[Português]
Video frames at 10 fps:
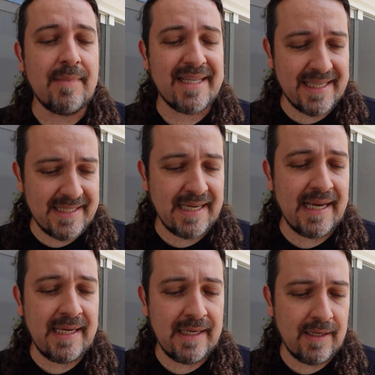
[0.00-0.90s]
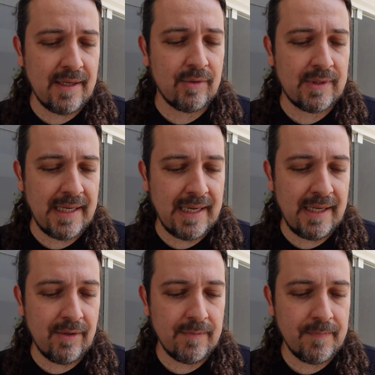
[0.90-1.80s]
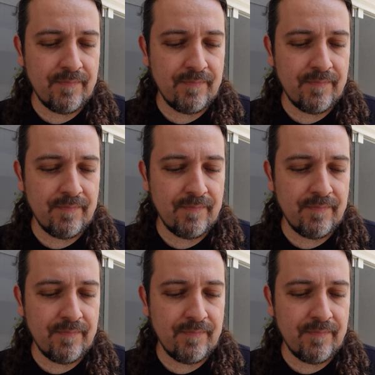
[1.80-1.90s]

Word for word: Mas açaí eu tenho.